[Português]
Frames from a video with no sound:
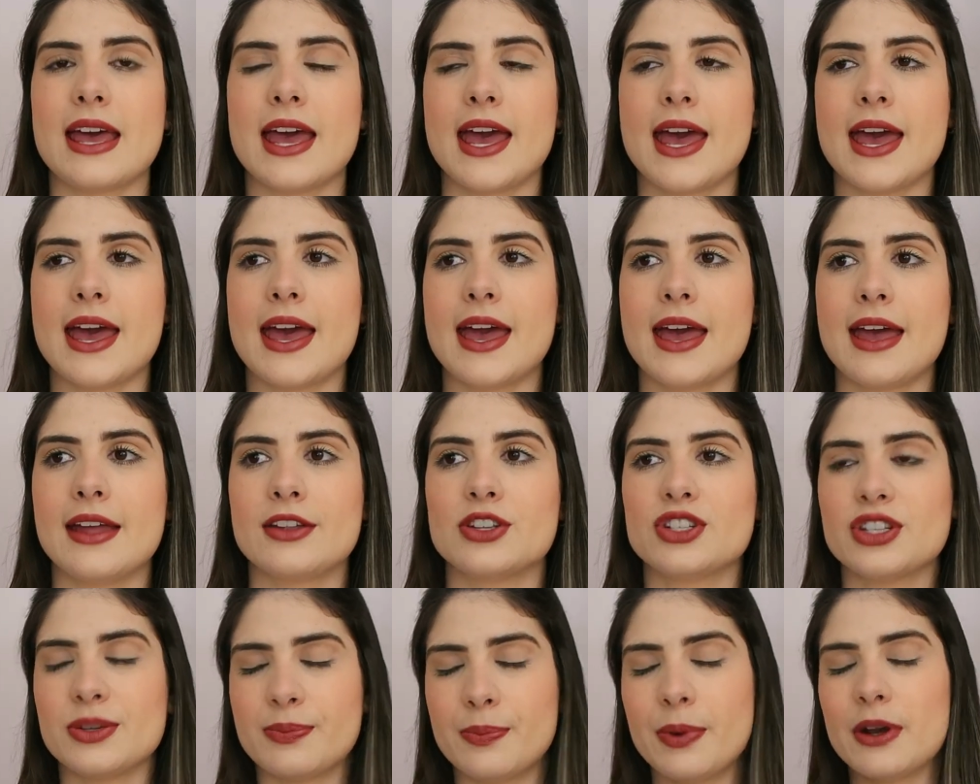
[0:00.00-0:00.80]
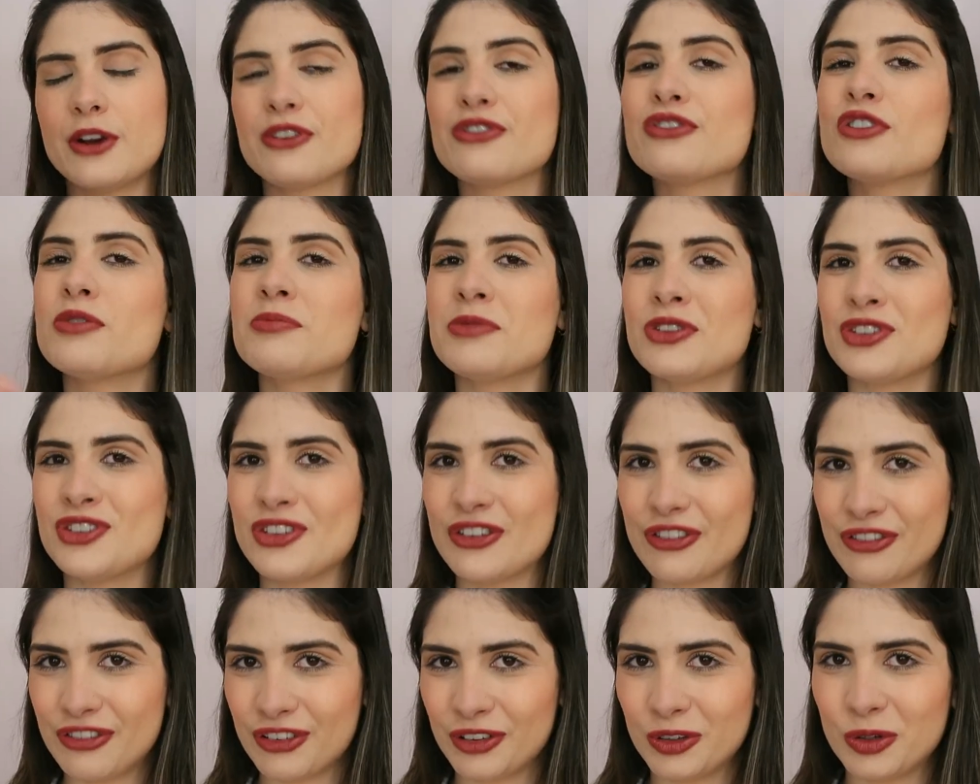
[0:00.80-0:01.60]
é, de perfume
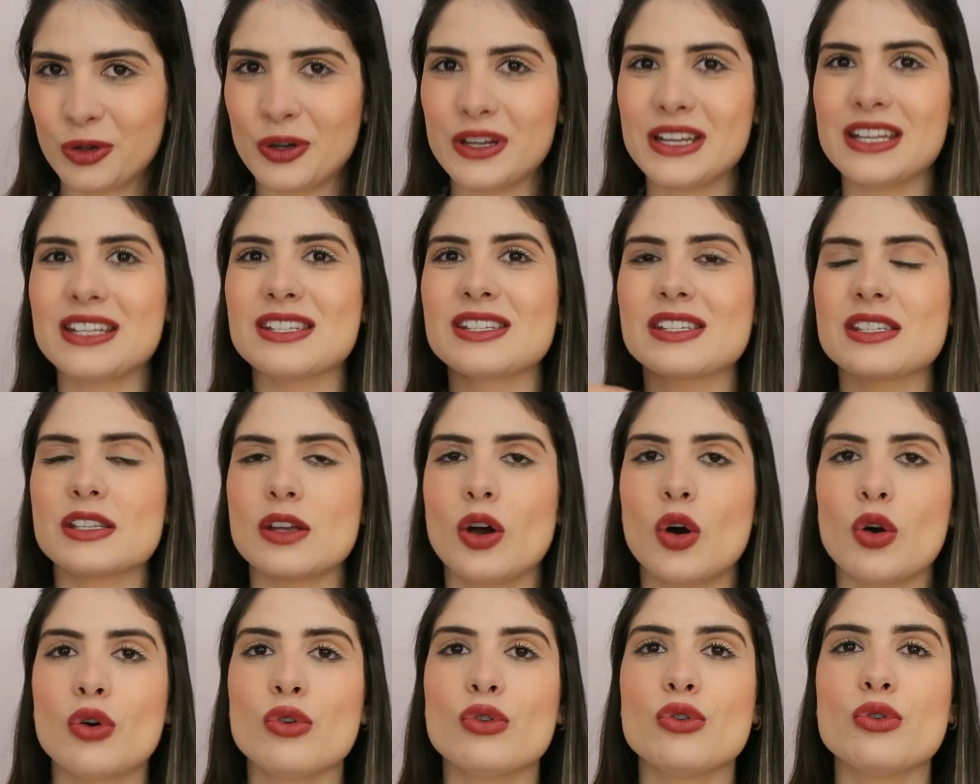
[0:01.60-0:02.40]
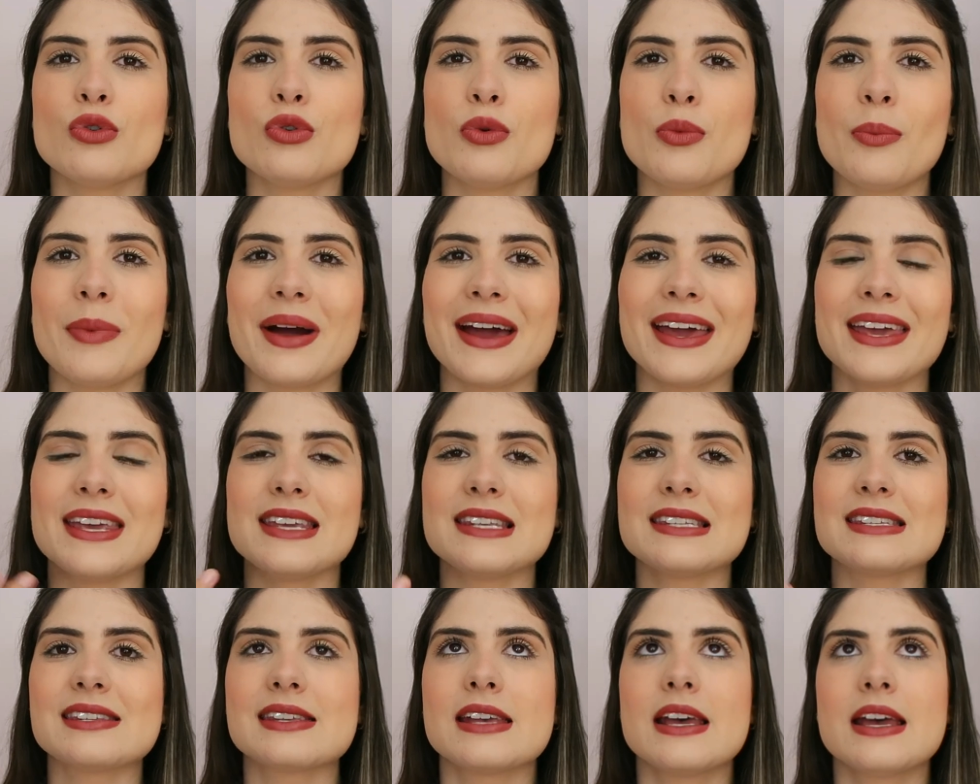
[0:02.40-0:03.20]
de flores ou
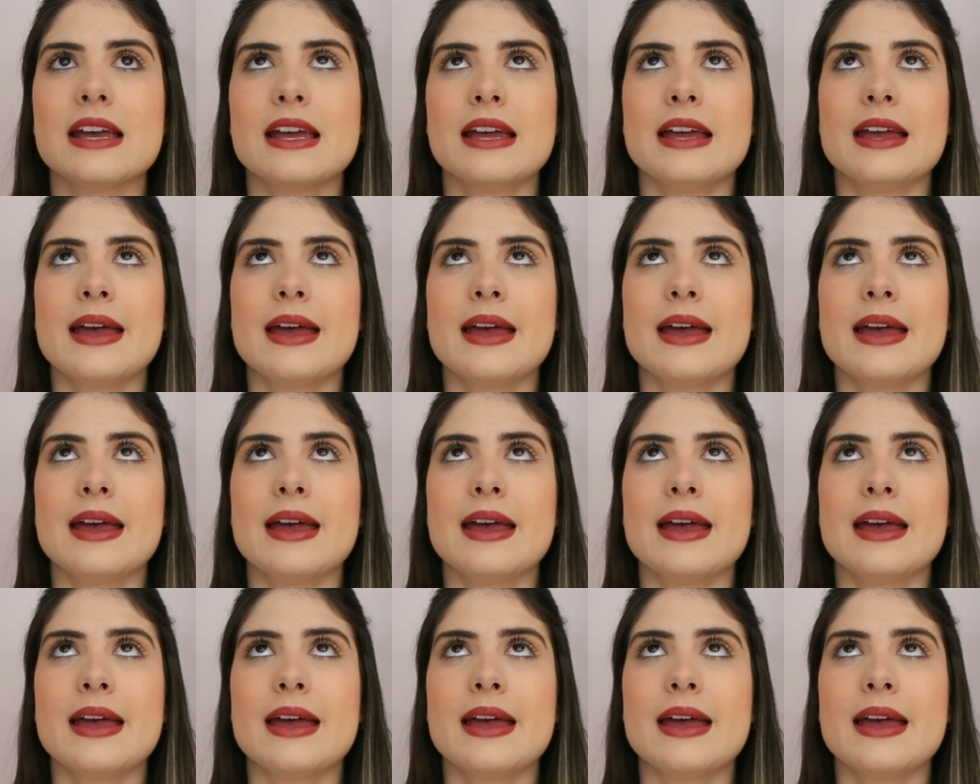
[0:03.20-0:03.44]
mais